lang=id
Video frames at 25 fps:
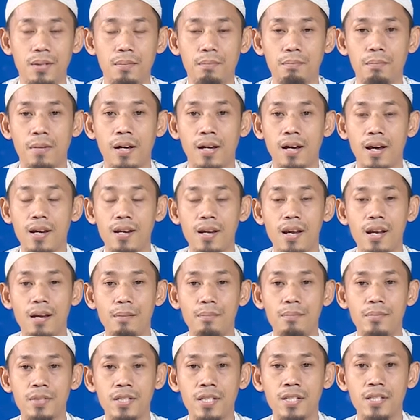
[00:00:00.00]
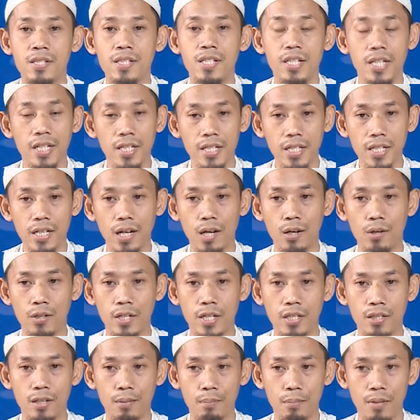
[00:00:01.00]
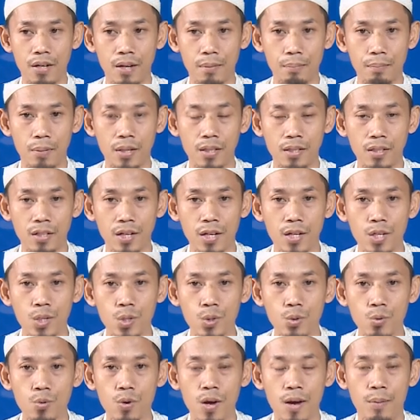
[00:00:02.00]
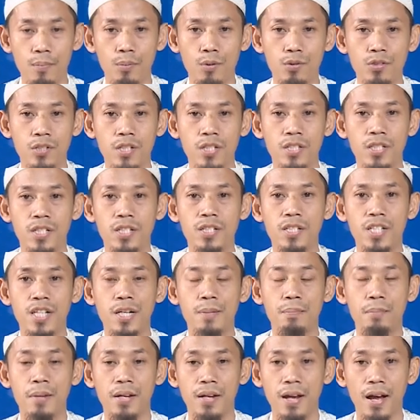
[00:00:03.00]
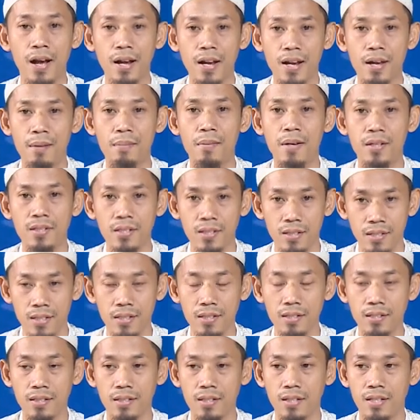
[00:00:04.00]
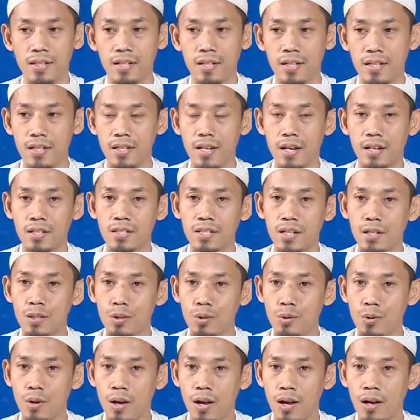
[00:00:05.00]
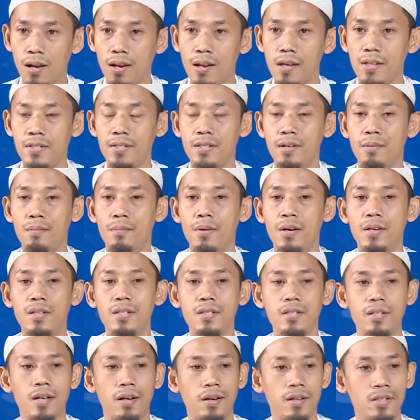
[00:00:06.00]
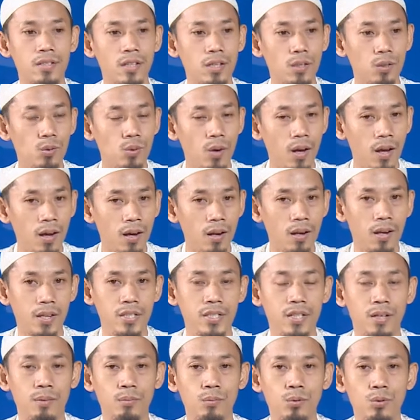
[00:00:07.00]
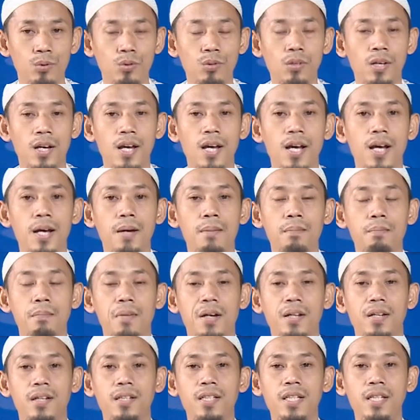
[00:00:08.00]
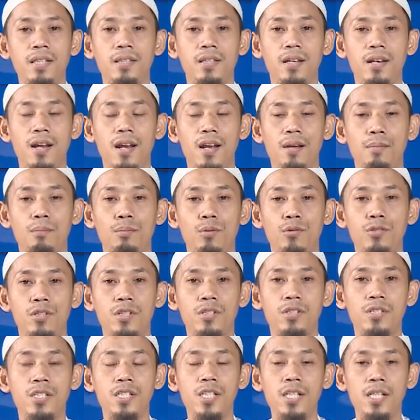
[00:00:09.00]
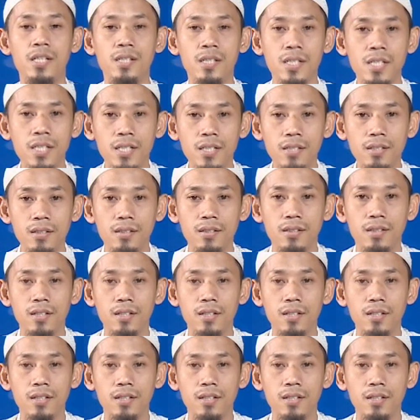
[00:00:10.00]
Maka dalam sisi ini kalau kita mendapatkan dua posisi nikmat agama ini, yang satu akhlaknya baik, yang satu akhlaknya buruk, maka kita dalam posisi ini